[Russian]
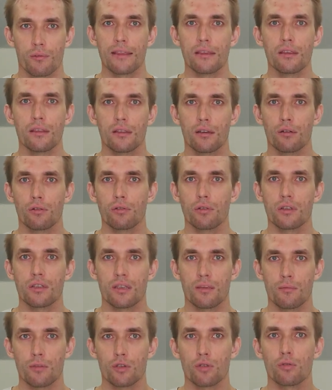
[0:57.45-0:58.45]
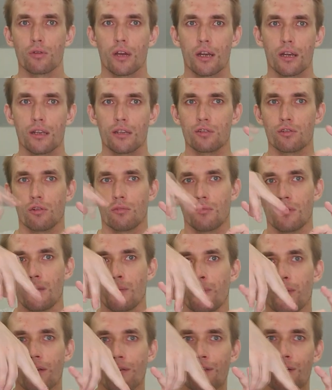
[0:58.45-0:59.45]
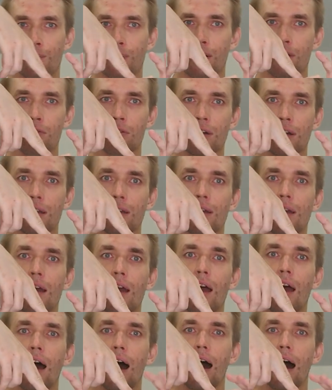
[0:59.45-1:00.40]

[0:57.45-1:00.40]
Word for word: Один находится между колесом и первой палкой,